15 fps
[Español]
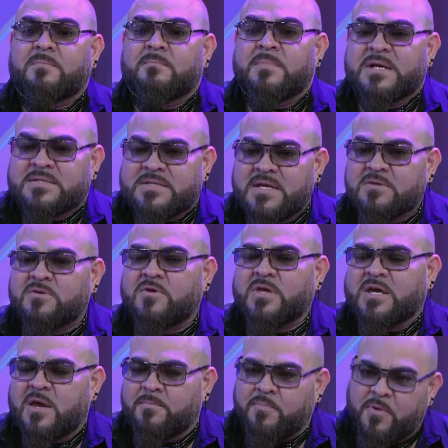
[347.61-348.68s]
me siento de
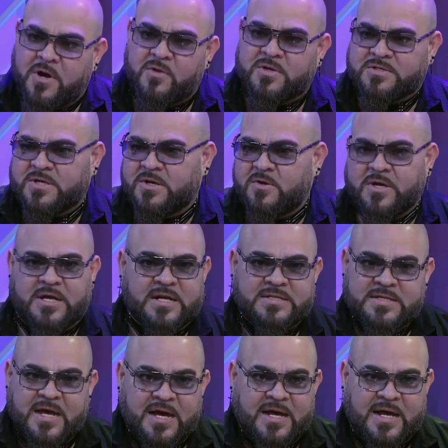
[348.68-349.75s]
que puedo hacerlo y
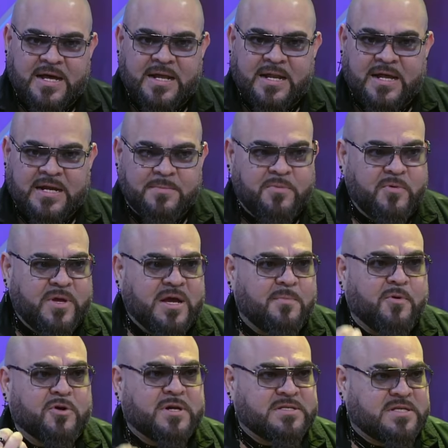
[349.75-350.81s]
gracias a, la República
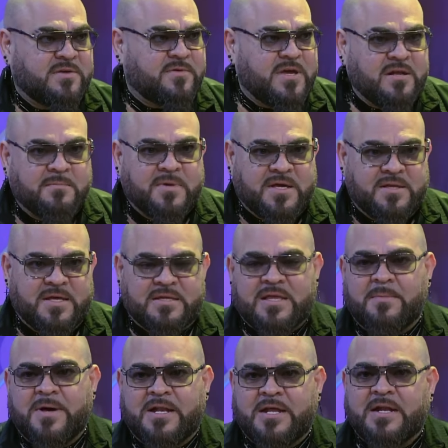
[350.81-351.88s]
por recibirme de esta
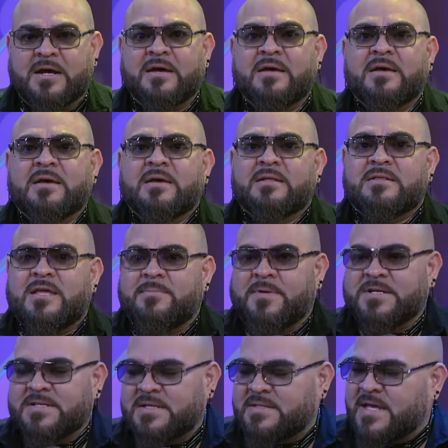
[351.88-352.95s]
manera de
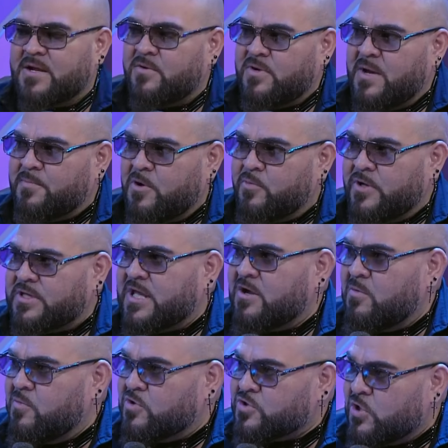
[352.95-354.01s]
presentar una propuesta
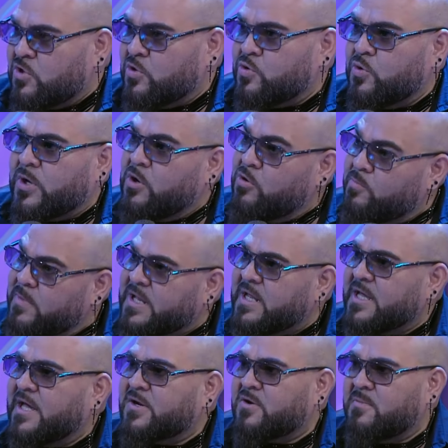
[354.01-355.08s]
como Solo tú, que es un
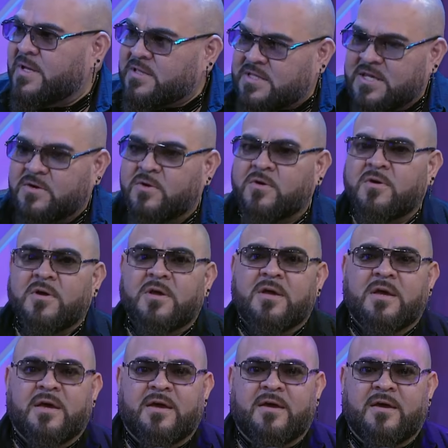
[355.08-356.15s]
merengue romántico,
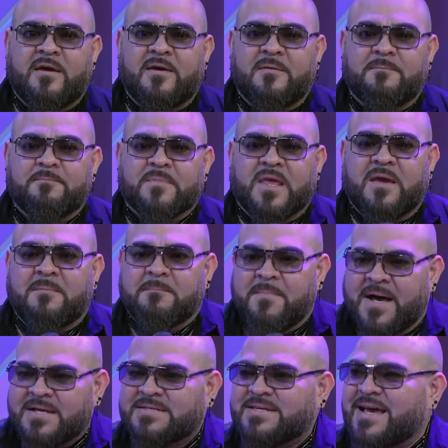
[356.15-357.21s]
eh, en
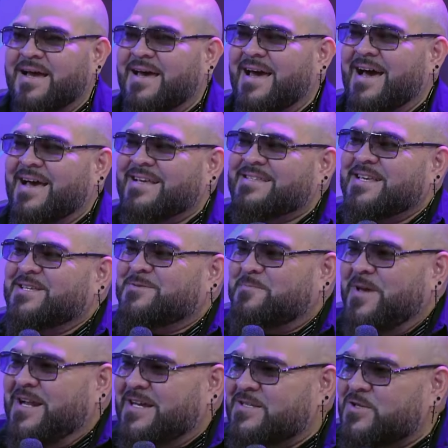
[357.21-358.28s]
base a, esa
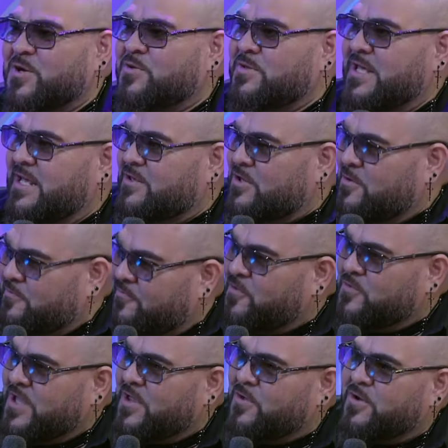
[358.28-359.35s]
inspiración de estos
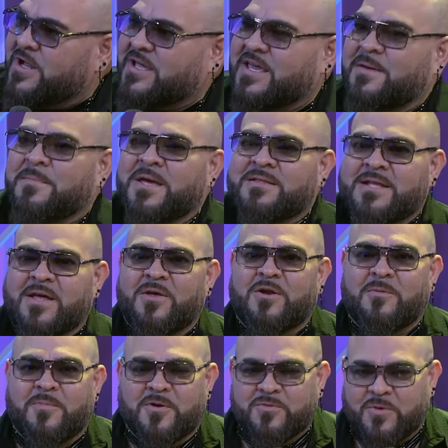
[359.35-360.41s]
fundadores que me han dado la
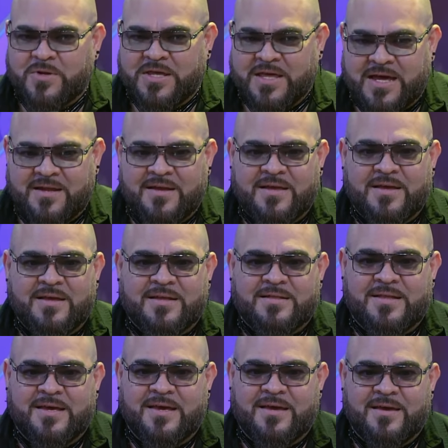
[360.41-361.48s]
oportunidad
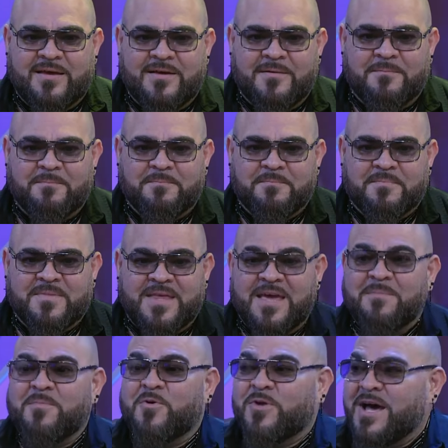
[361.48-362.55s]
de,
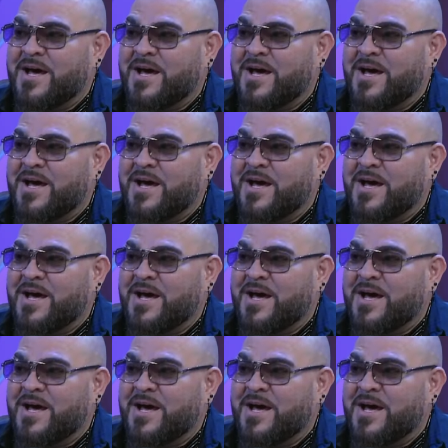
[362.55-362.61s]
de ¿no?